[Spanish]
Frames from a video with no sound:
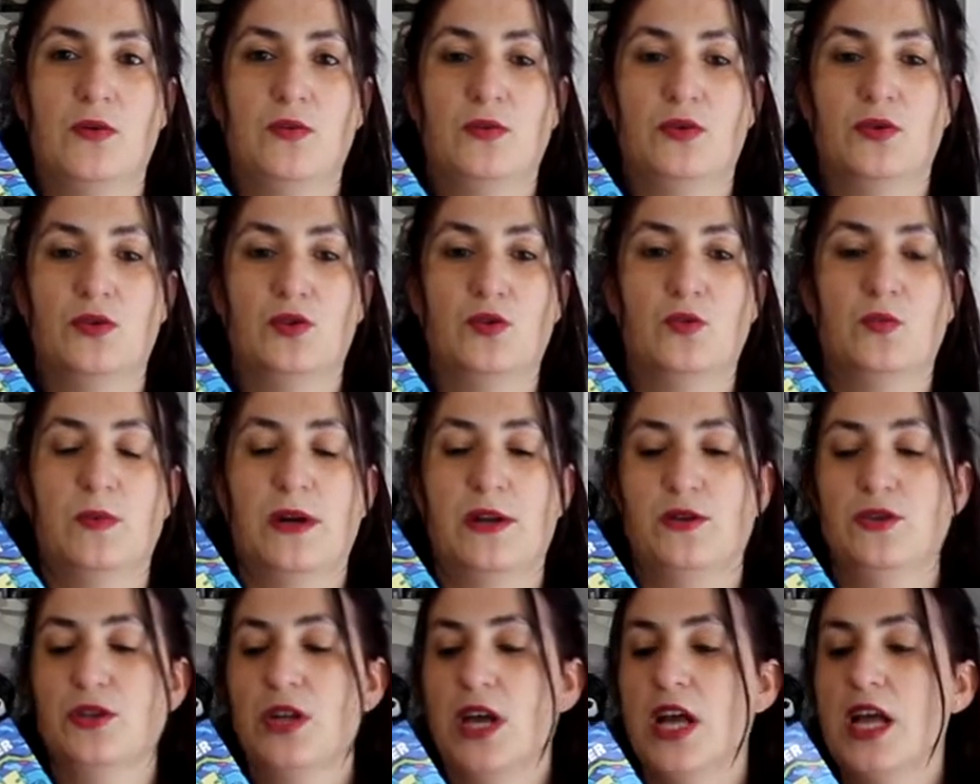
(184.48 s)
a unos
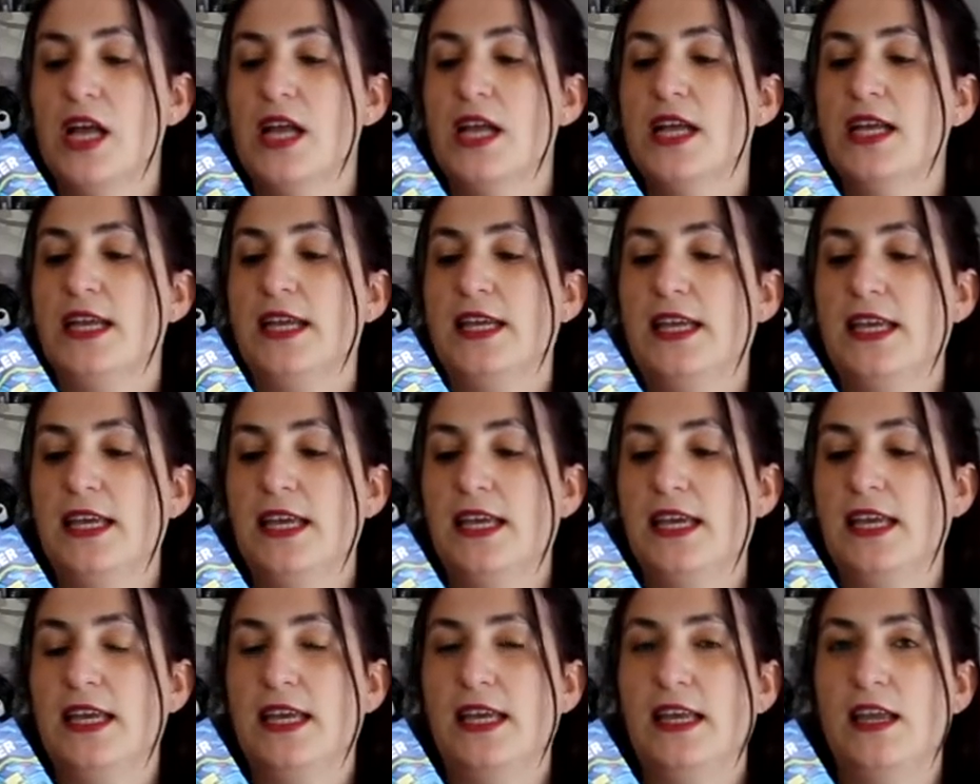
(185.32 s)
humanos
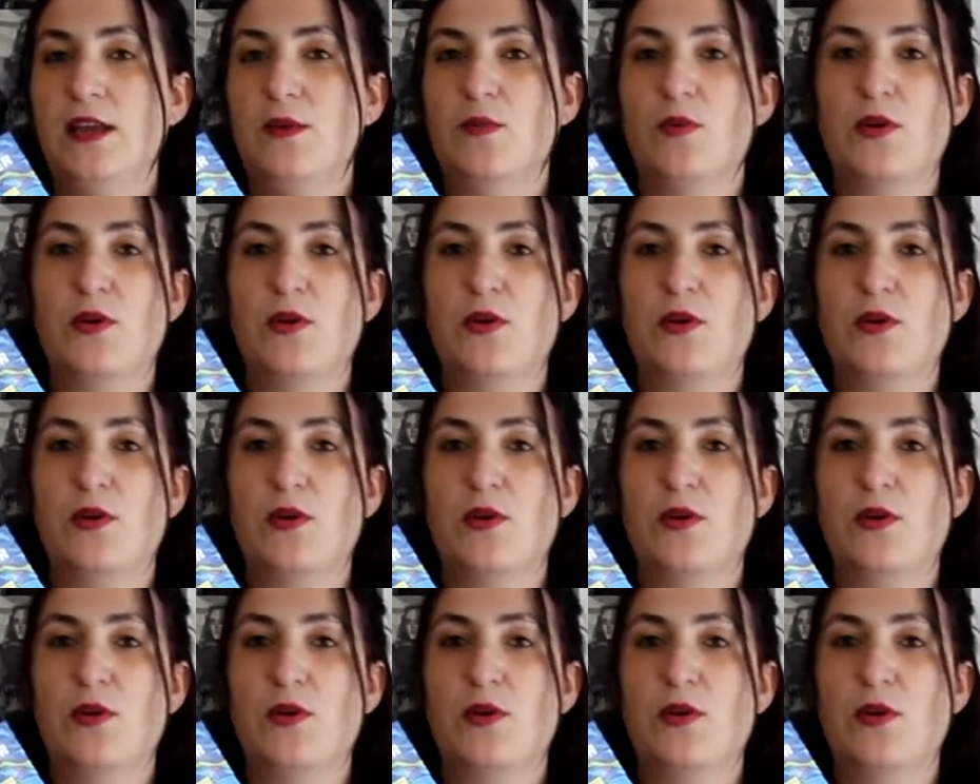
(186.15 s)
y,